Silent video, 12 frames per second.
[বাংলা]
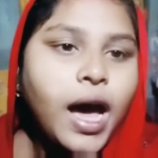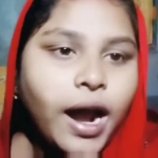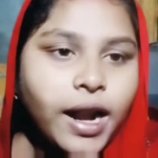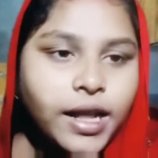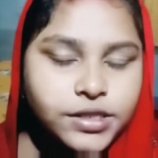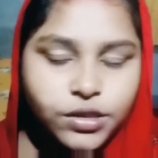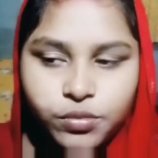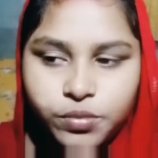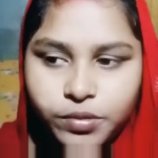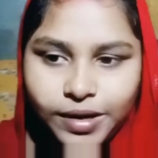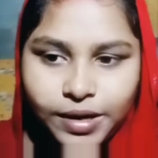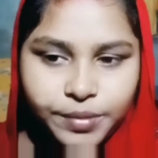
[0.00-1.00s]
আর আজকে
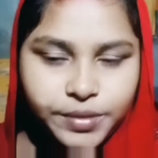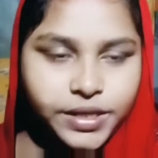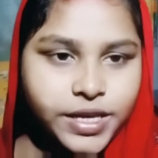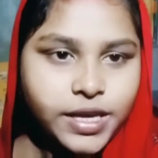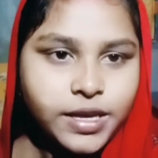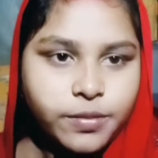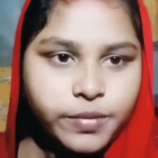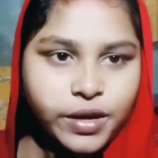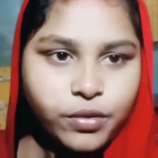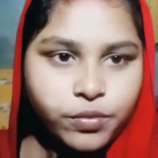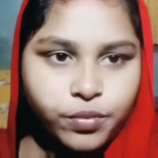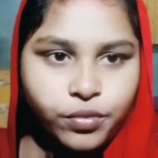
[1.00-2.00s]
দুপুরবেলা আমাদের কি
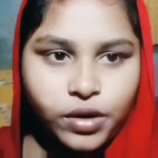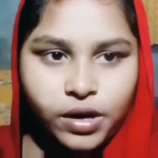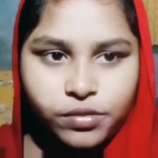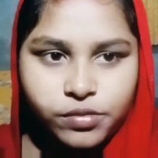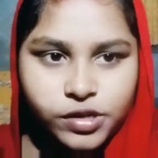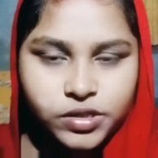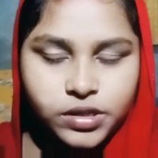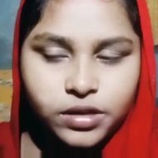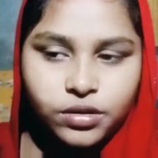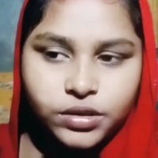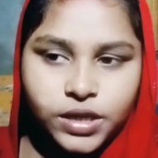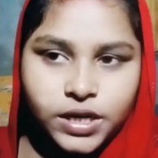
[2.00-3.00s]
বেগুন পোড়া করেছিল
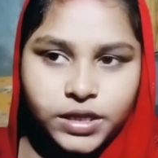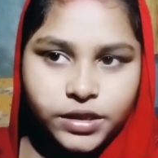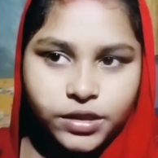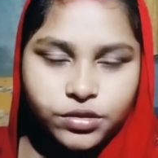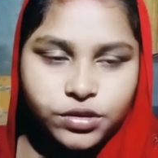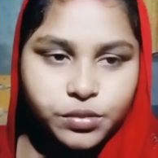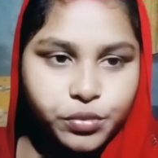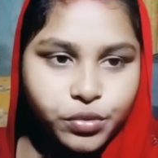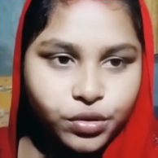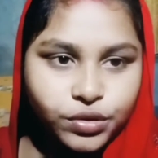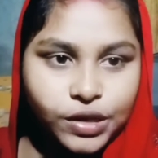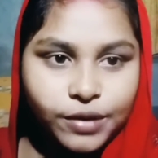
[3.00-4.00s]
তার সাথে হচ্ছে
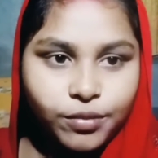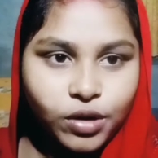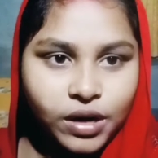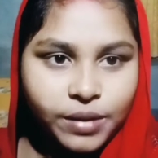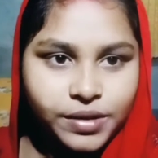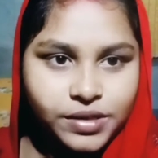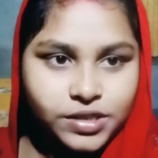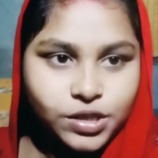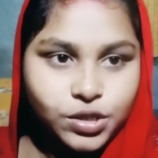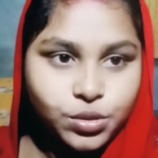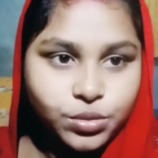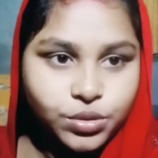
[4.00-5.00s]
মূলো দিয়ে ভোলা মাছ দিয়ে
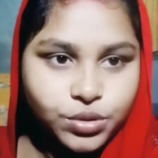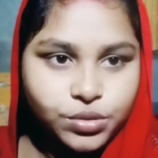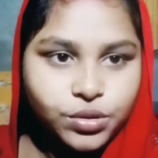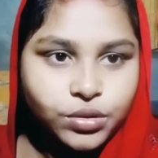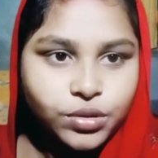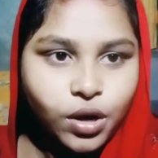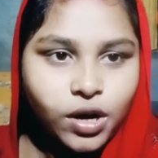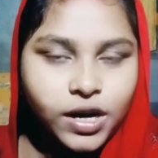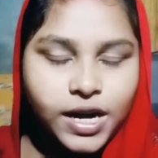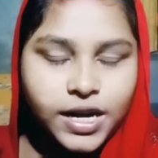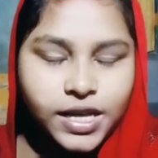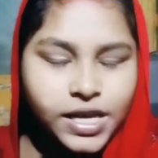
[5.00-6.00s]
শুকনো শুকনো
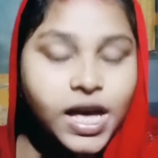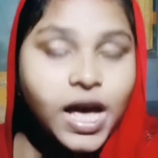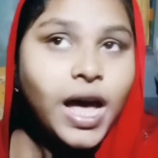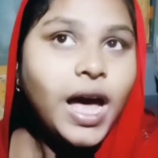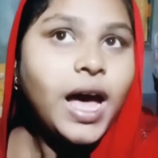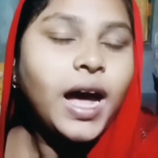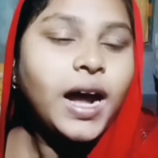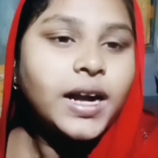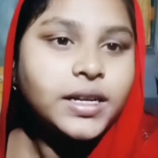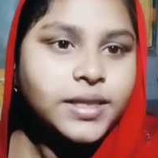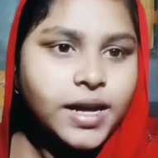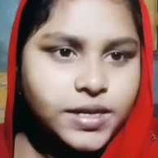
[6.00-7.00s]
তরকারি
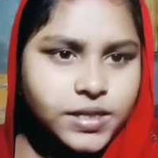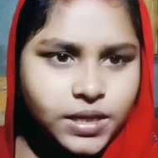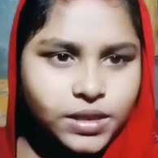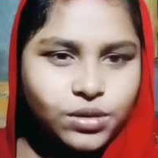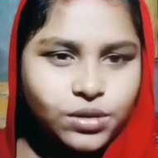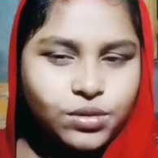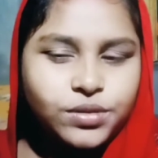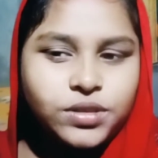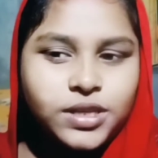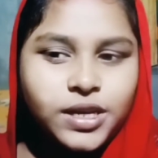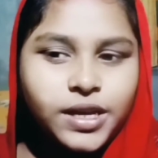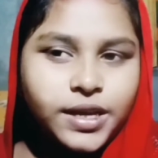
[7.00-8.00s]
আর তার সাথে
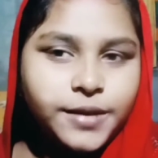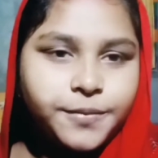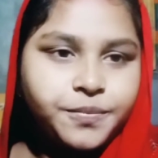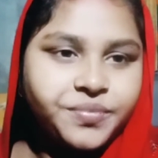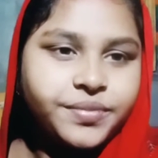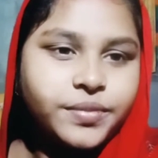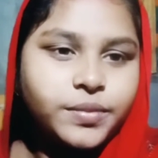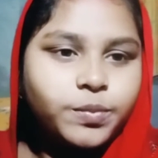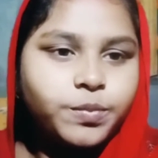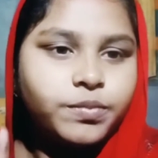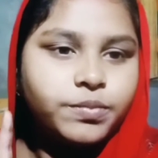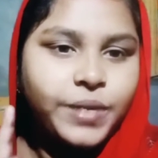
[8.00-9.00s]
হচ্ছে
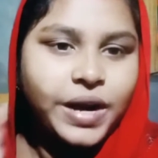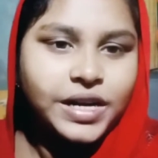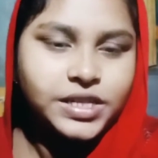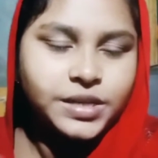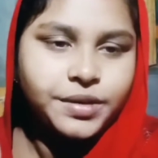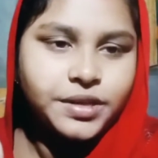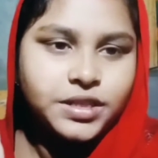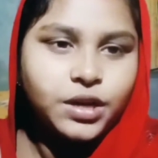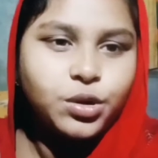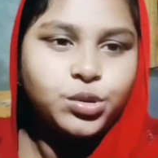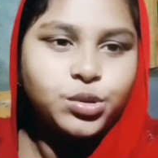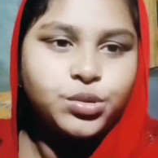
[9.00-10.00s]
পার্শে মাছ
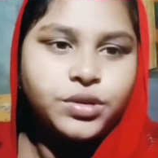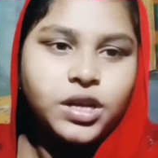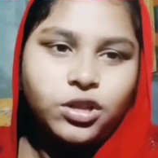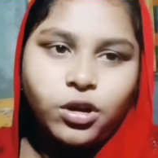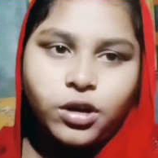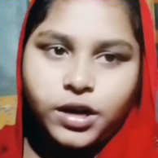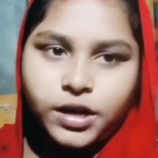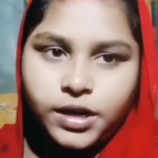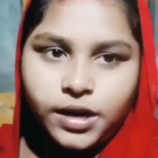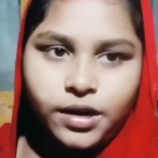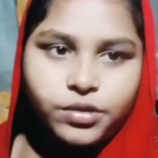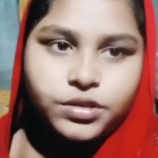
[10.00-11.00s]
দিয়ে কচু দিয়ে তরকারি
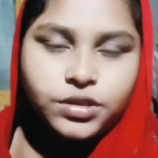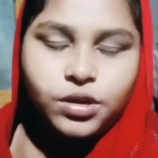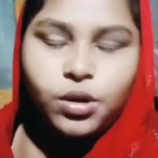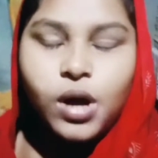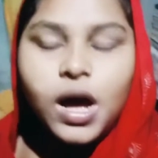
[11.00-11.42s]
রান্না করেছিল